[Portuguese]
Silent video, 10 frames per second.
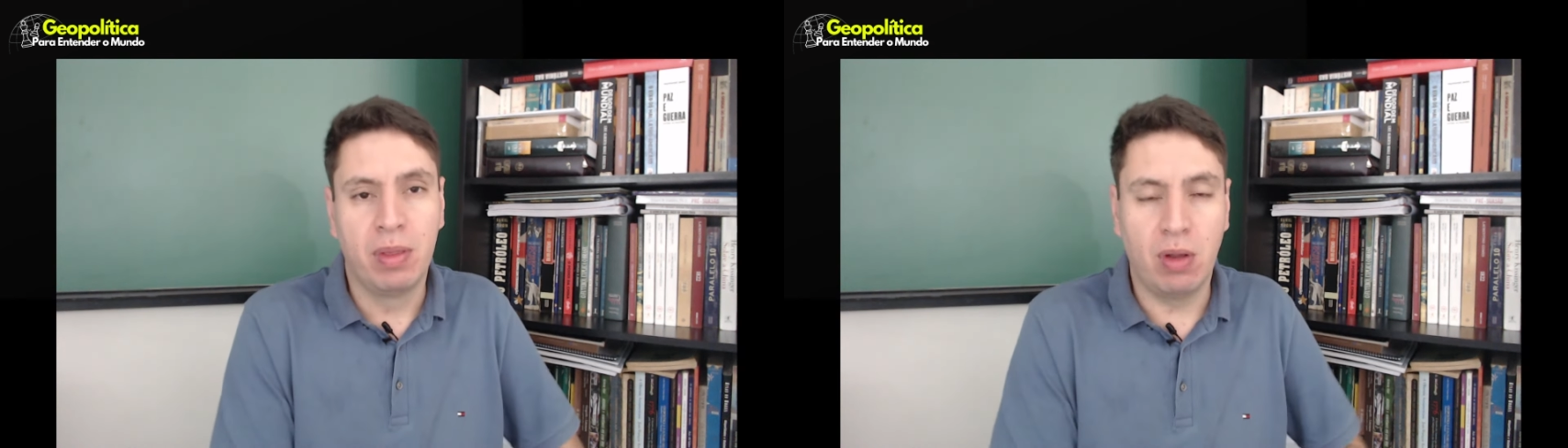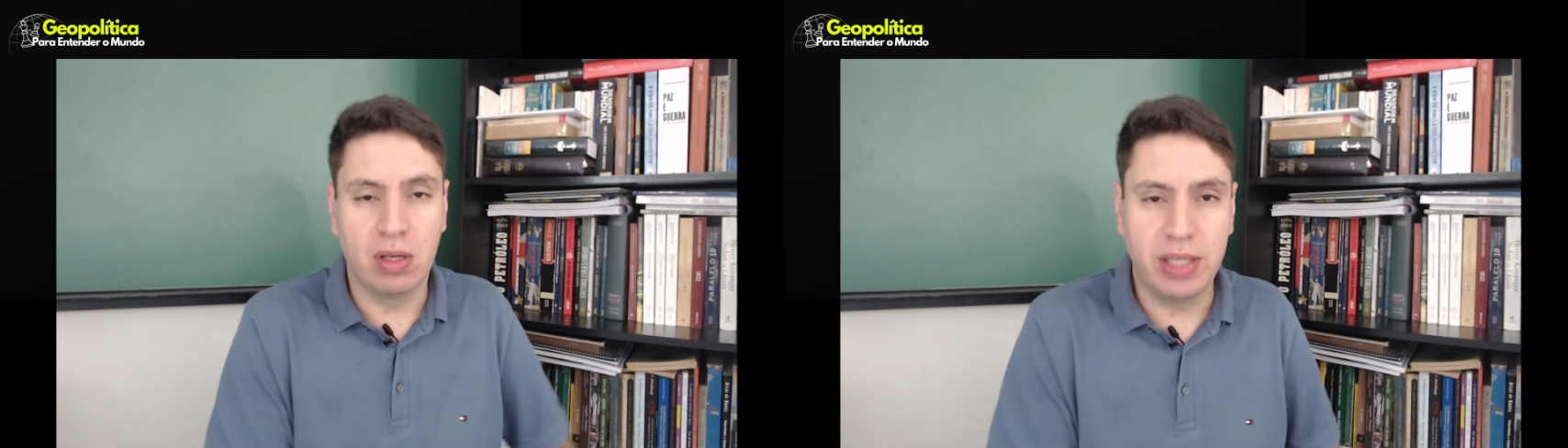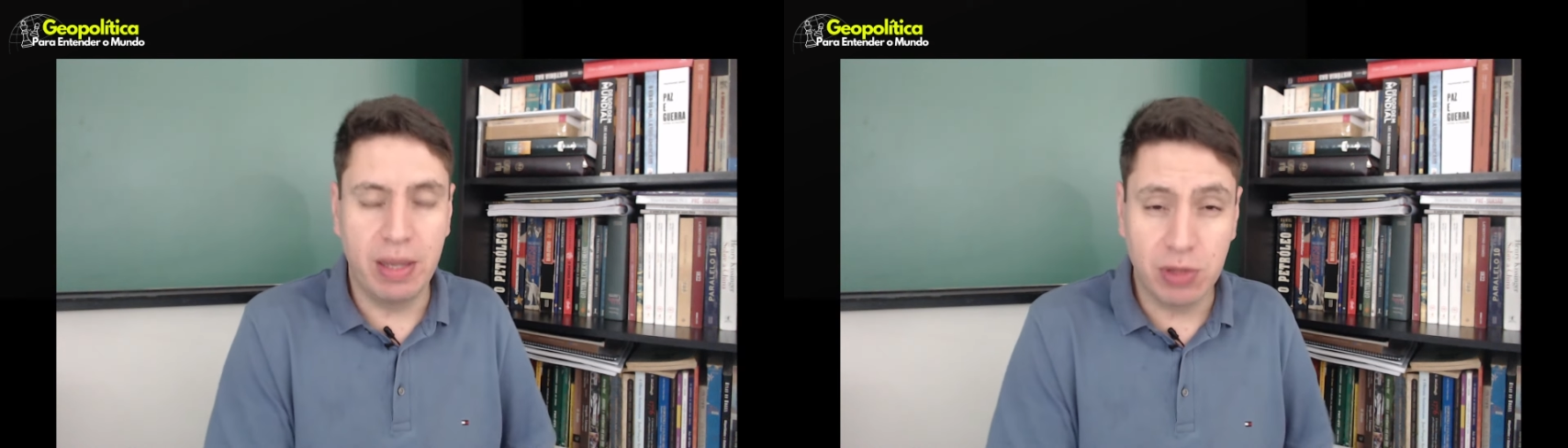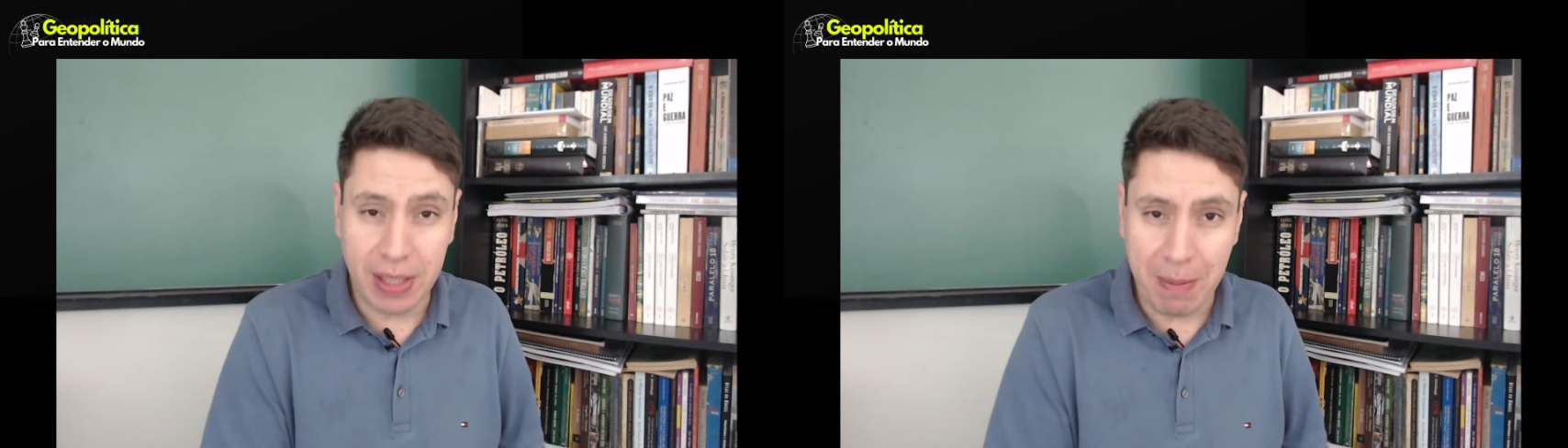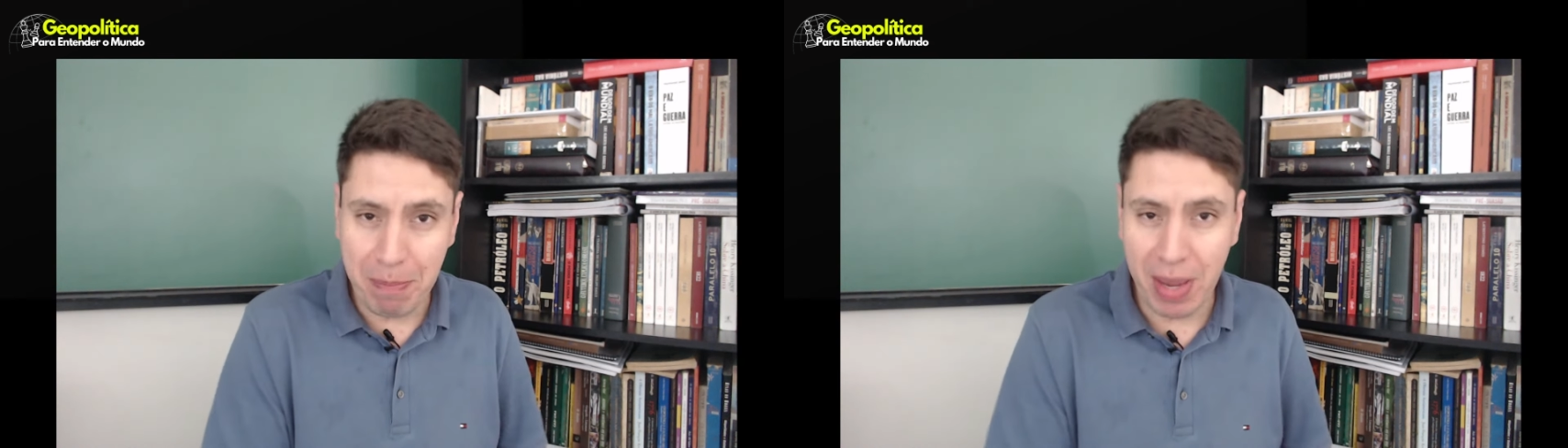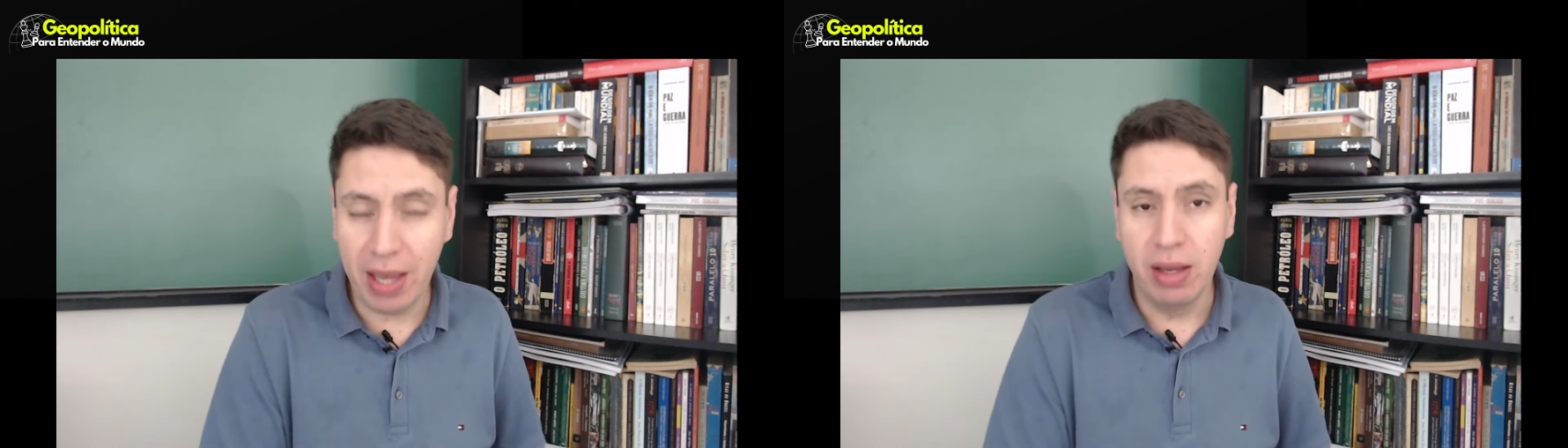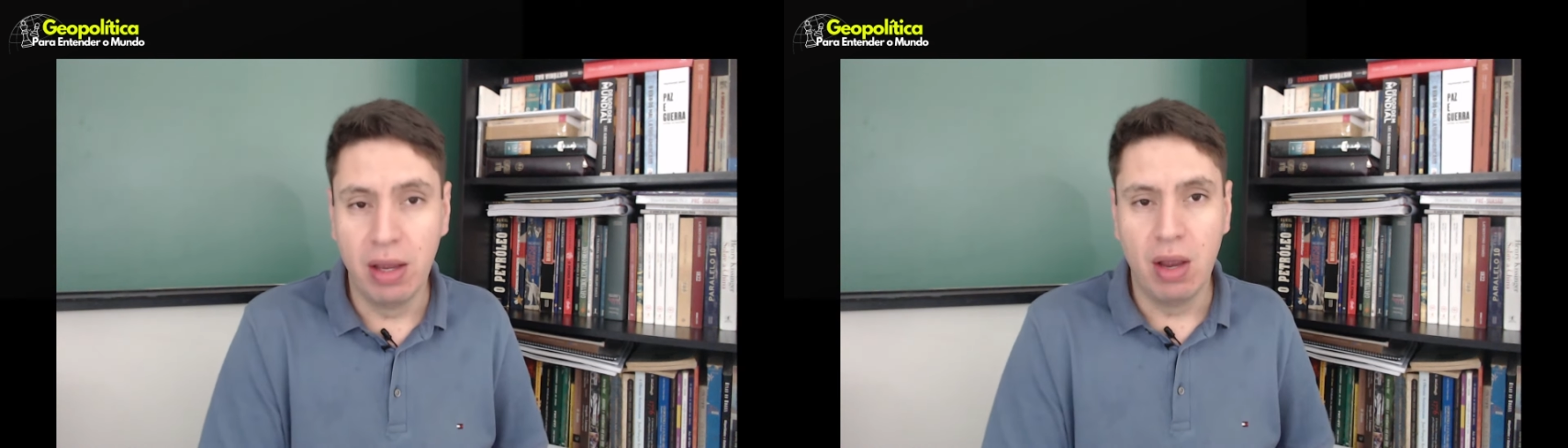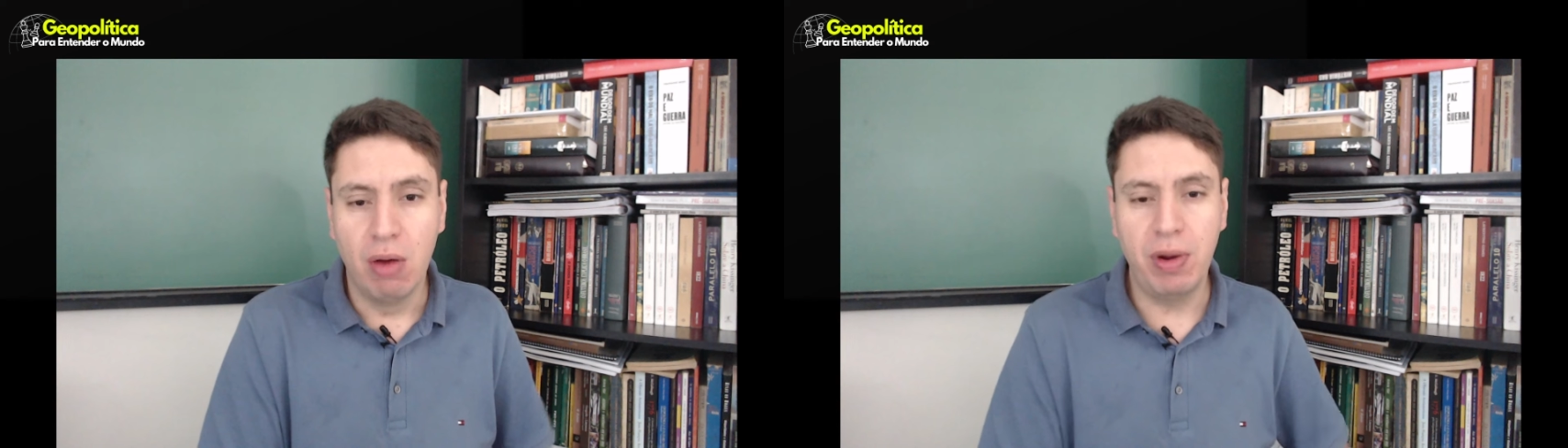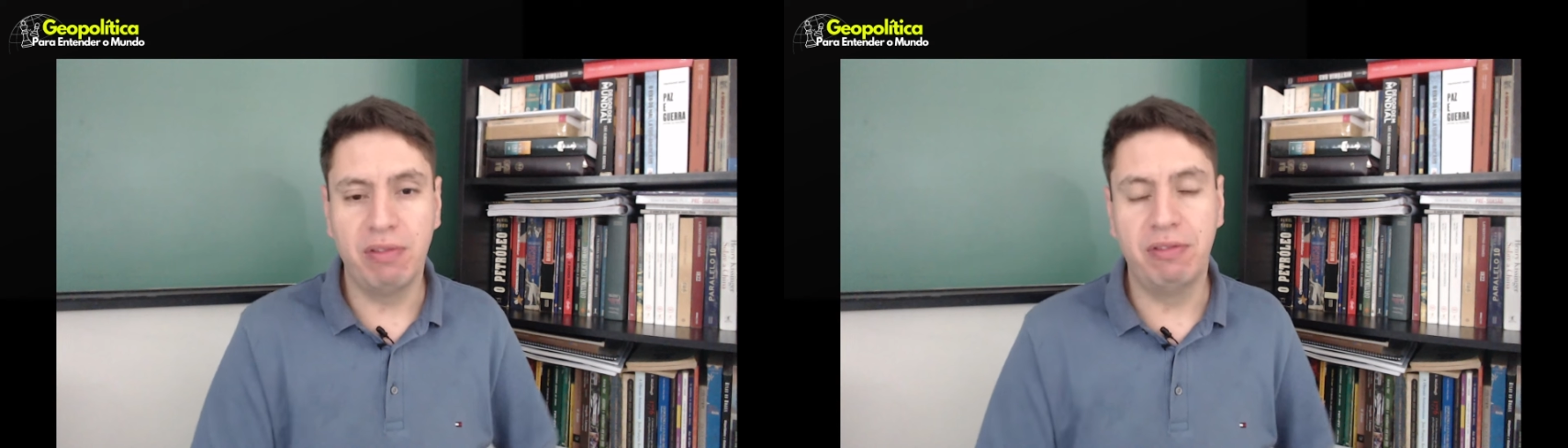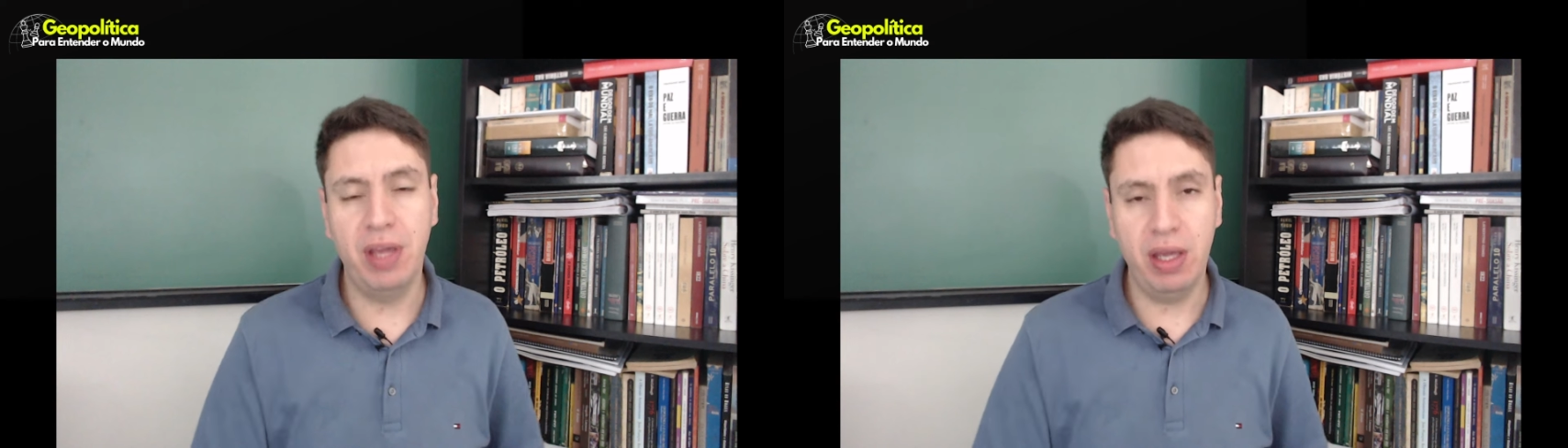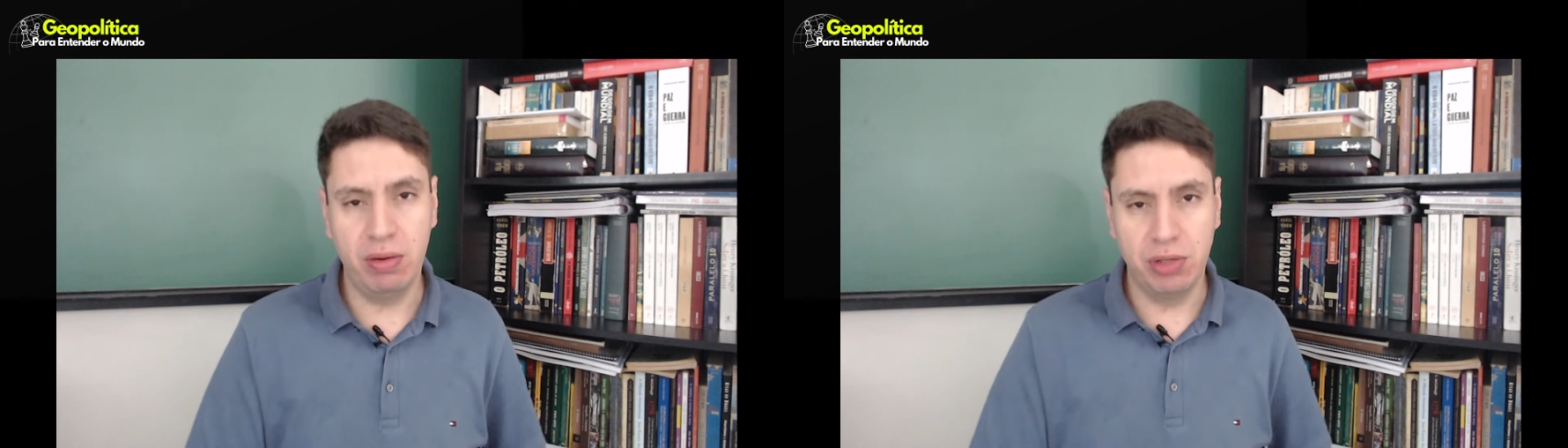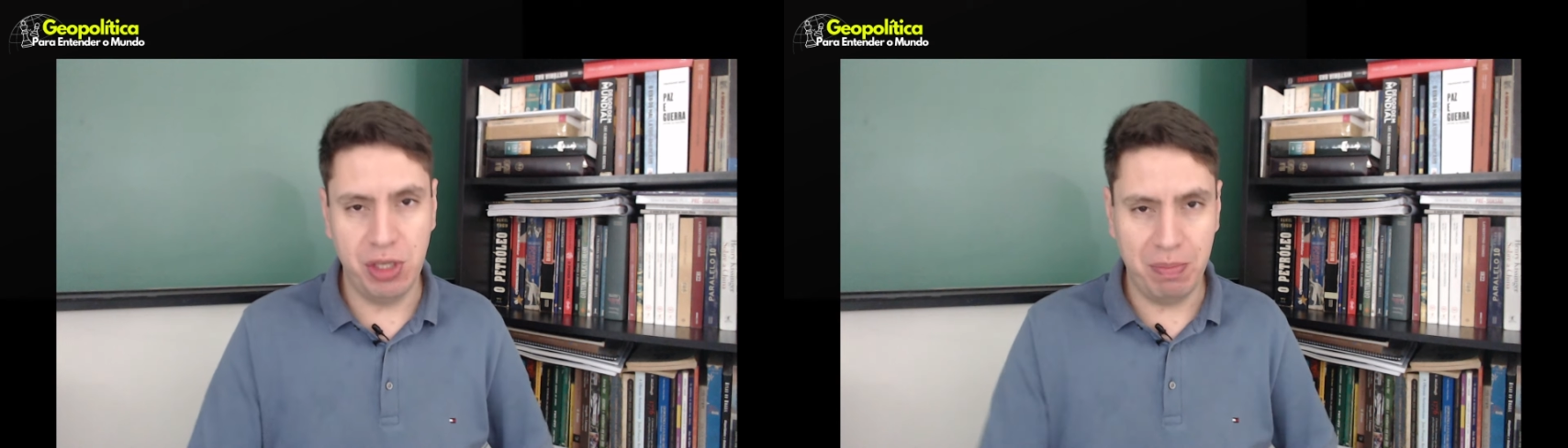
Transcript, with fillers: nós temos também o envio de